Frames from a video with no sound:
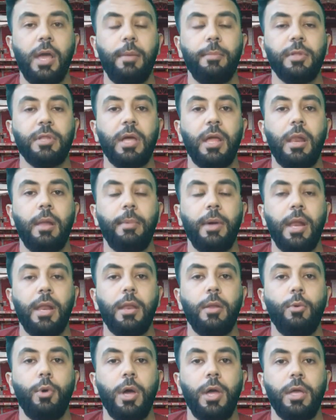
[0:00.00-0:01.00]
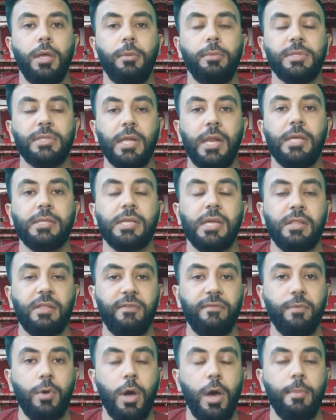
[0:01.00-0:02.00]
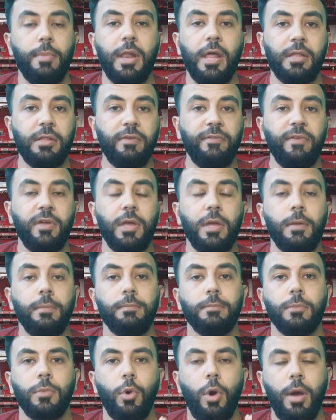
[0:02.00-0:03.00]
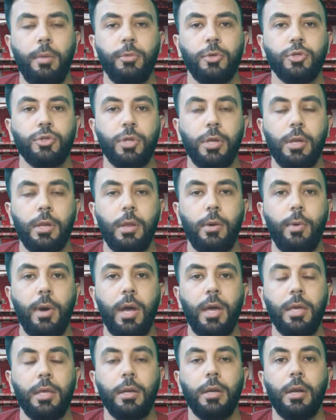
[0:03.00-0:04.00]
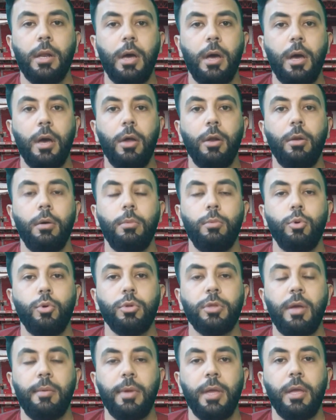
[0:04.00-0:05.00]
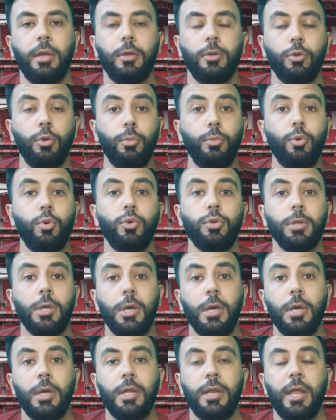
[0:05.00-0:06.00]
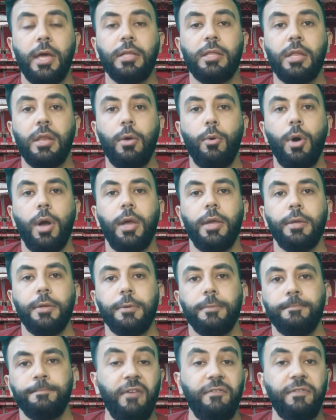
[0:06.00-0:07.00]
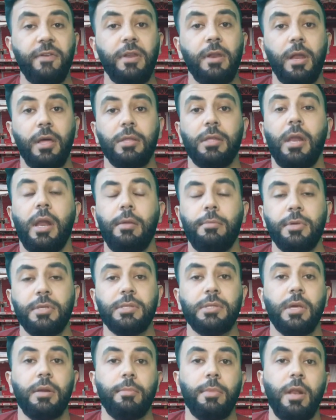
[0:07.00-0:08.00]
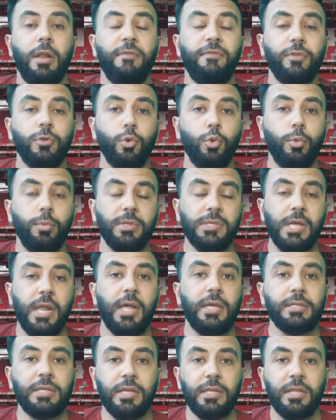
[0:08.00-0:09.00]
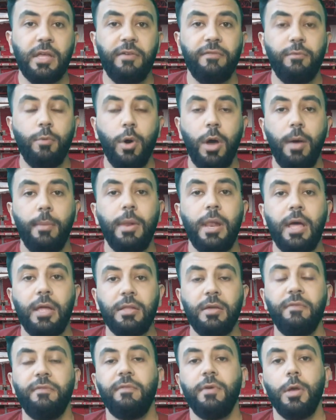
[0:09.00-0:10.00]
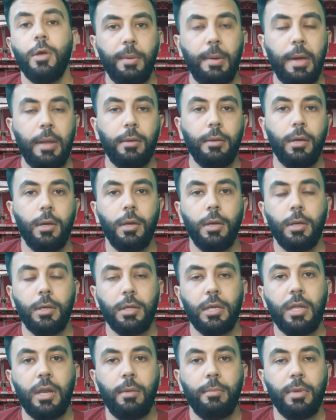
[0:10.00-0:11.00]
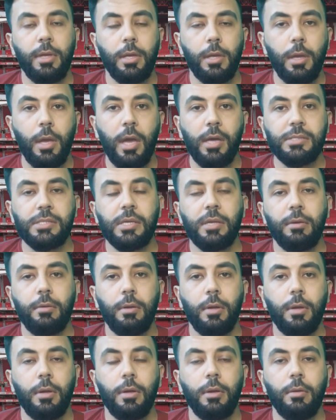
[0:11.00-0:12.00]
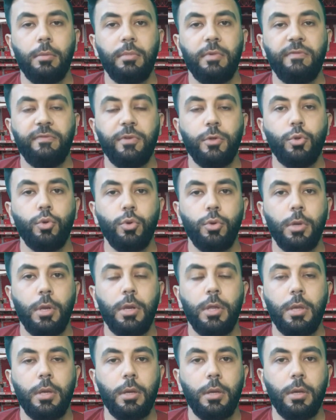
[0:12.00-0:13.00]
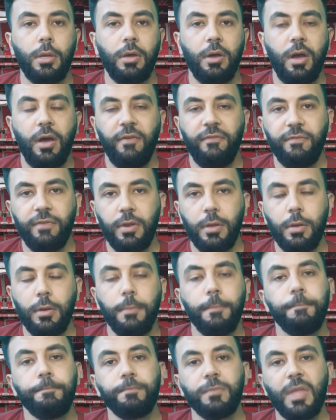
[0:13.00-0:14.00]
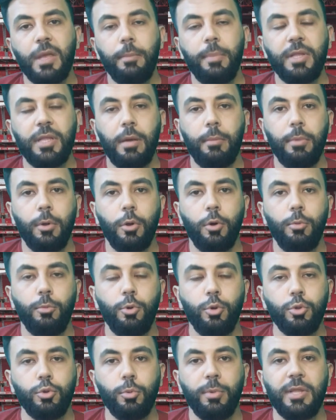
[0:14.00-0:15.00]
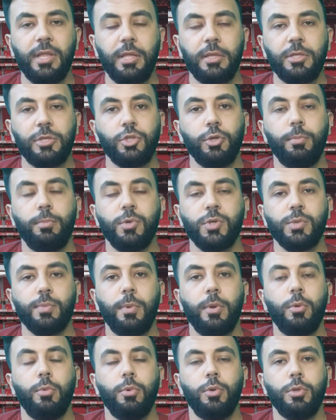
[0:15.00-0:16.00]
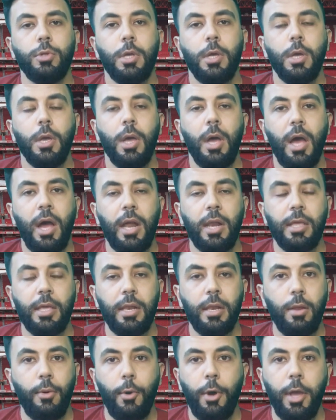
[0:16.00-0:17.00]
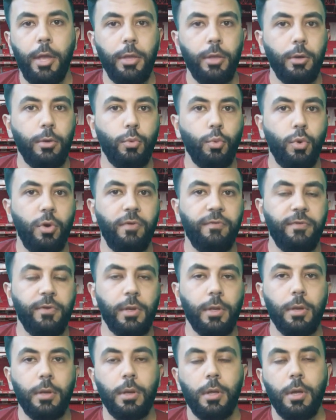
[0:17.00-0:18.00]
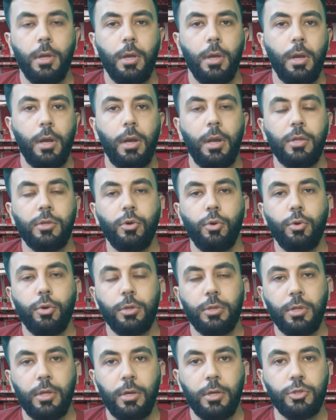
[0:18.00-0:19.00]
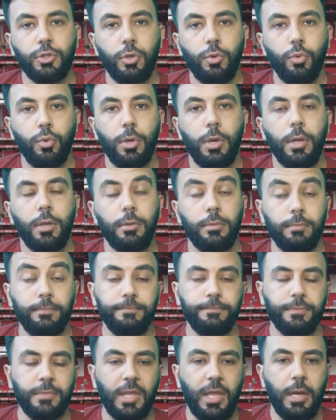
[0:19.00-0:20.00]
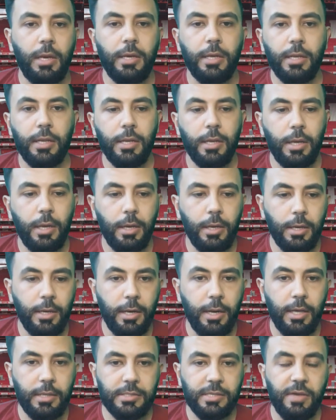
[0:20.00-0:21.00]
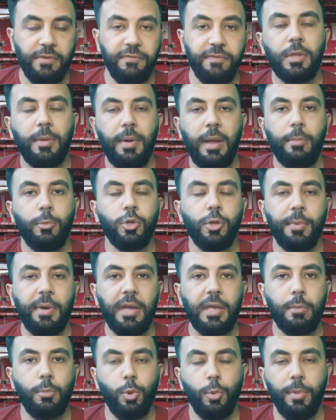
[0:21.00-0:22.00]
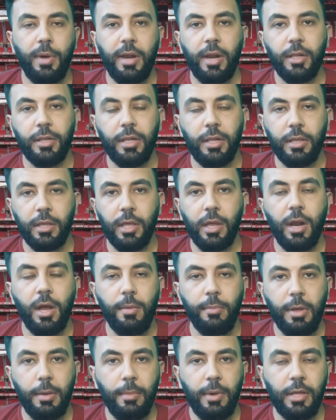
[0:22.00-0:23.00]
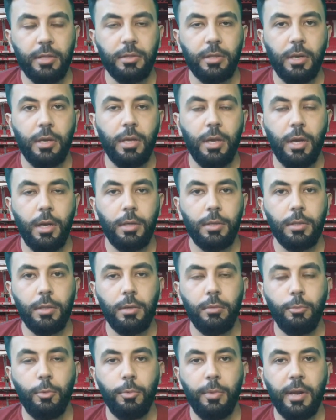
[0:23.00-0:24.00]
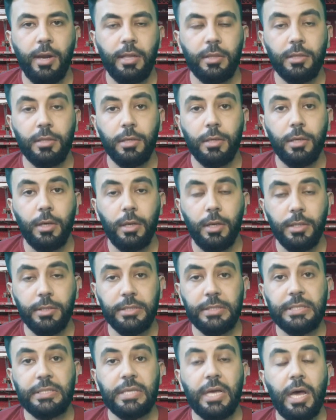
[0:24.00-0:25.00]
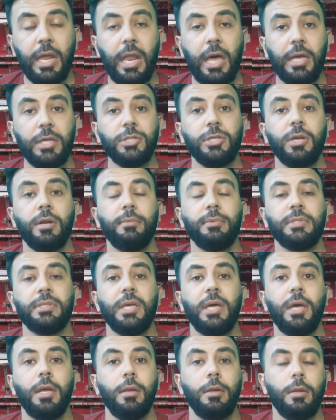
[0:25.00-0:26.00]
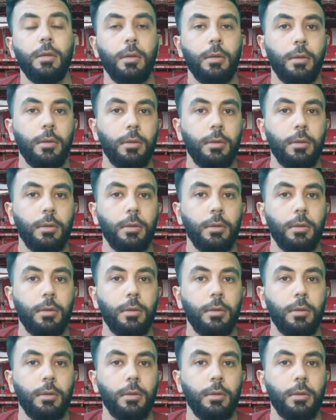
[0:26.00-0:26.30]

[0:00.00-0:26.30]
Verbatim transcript: اللي عم يتغلب على النواعير بثلاث اهداف مقابل هدفين وعم يرسل النواعير الى قاع الهبوط عم ياكد هبوط نادي النواعير عفرين ايضا عم يخسر من الفتو بثلاث اهداف مقابل هدف طبعا حكينا باكثر آه، من فيديو يعني آه، عفرين بدا بالهبوط وبدا تشبث بالهبوط حاليا نواعير وعفرين الى دور الدرجه الاولى يعني للاساس طبعا متبقي مباراه الكرامه مع الطليعه المباراه آه، عند الساعه العاشرة مساء